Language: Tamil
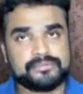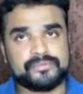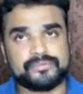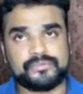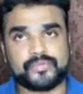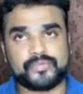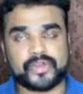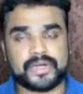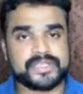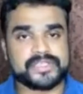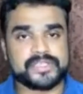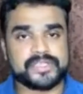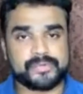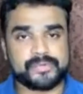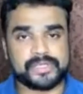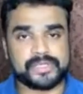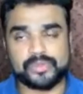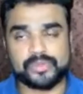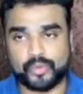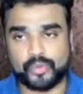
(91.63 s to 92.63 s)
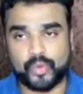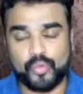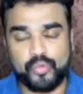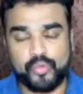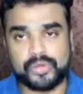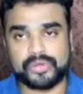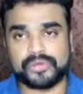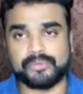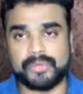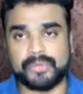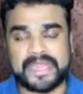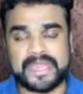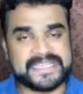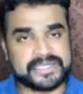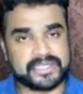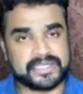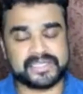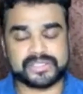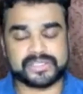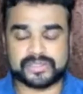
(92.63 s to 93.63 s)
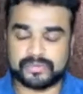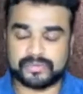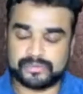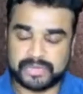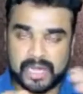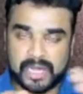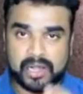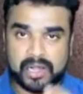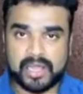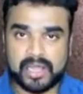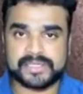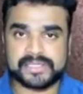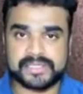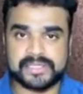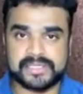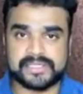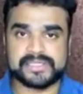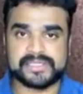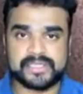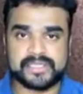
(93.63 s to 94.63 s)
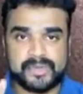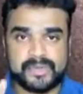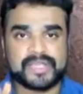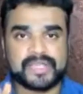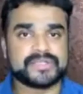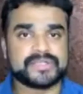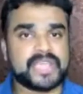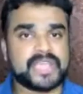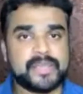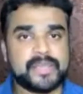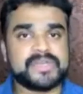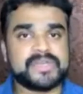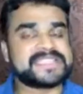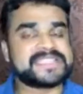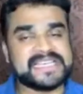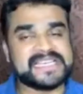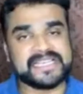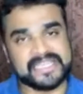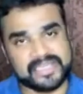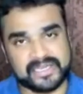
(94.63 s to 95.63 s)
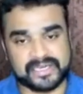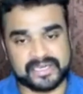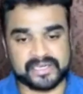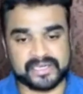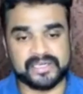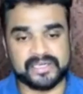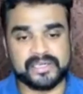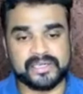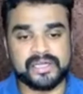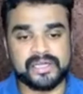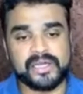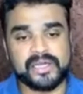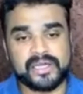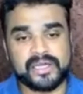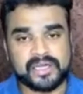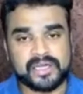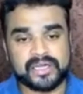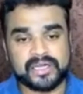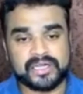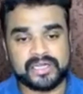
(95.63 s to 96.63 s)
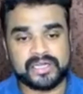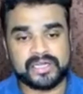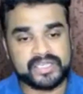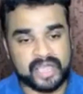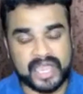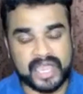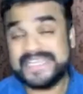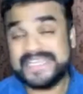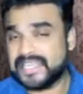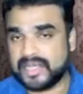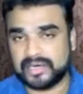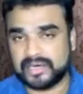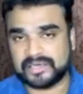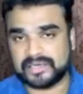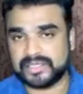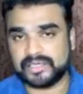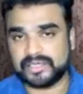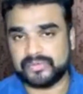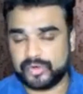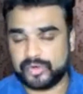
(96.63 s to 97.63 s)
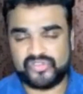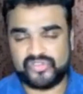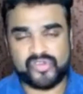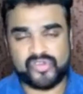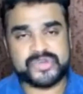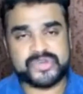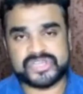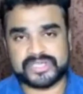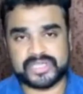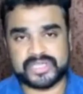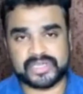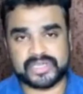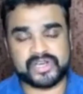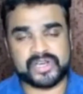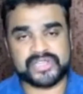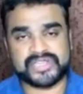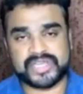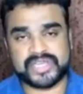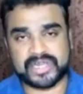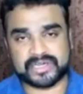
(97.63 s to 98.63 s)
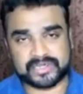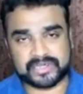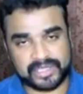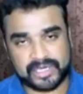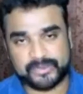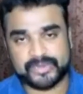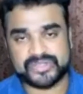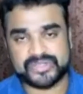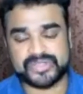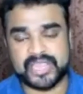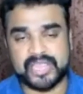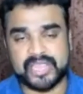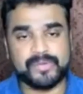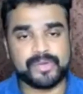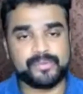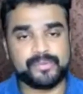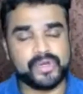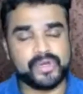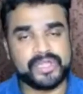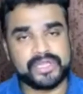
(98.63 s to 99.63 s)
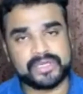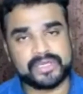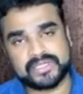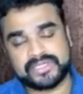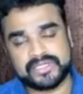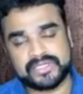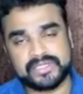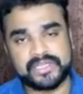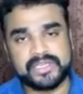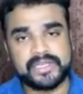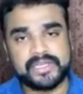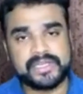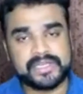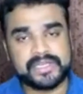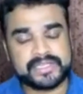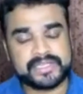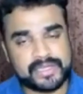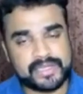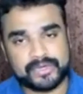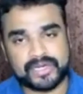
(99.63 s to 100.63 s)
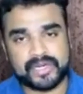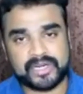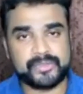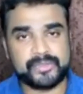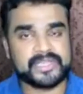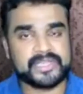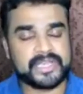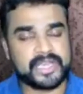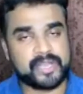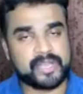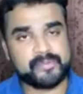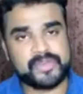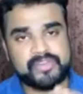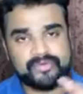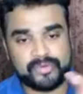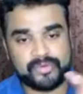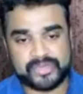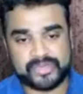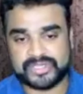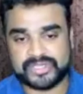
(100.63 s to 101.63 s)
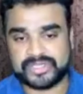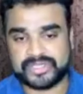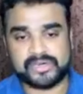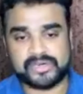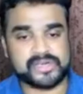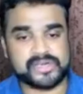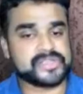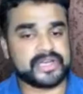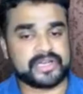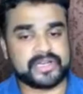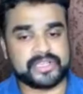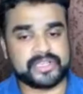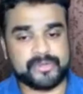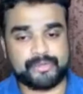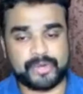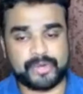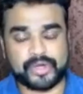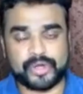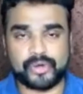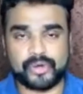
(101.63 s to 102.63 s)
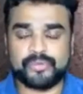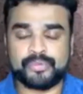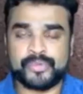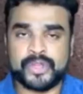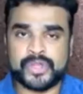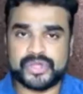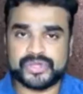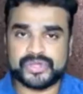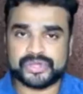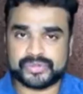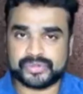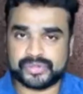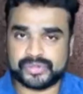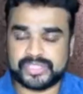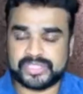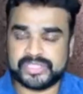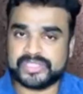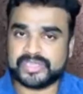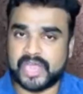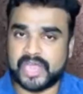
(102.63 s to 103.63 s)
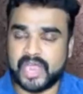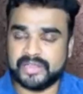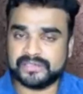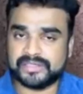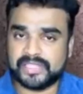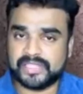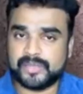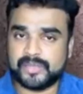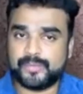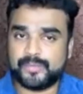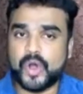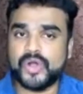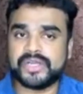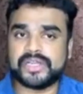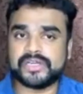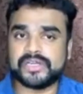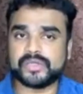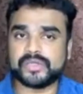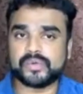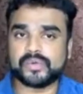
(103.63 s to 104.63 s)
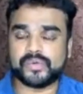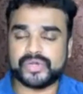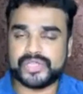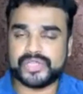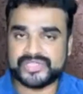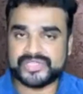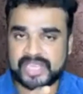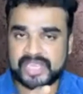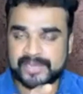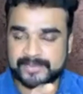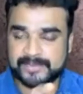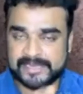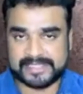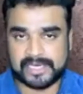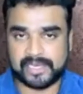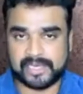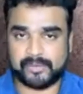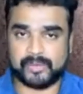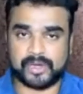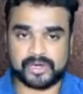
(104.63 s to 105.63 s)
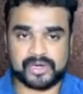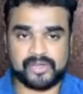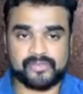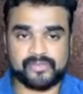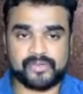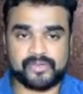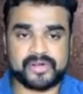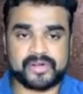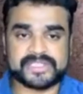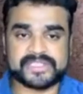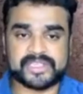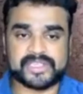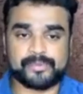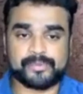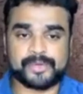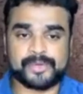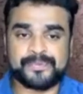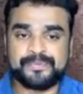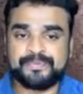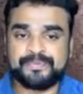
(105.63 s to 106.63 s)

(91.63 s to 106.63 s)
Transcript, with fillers: ஃபார் அன் எக்ஸாம்பிள் ஒவ்வொரு மெயின் சிட்டிஸ்க்கும் எல்லா சிட்டிஸ்லையும் இன்றைக்கி சைபர் செல் இருக்குது இது ஐடி ஆக்டில் தான் வரும் இன்ஃபர்மேஷன் டெக்னாலஜி ஆக்டில் தான் நம்ம சைபர் புல்லிங்லேருந்து சைபர் க்ரைம்லேருந்து எல்லாமே இன்ஃபர்மேஷன் டெக்னாலஜி ஆக்டில் தான் பண்ணுறோம் ஸோ இது அந்தந்த பர்டிகுலர் உடைய சைபர் செல்லில் பார்க்கலாம் ஃபார் அன் எக்ஸாம்பிள்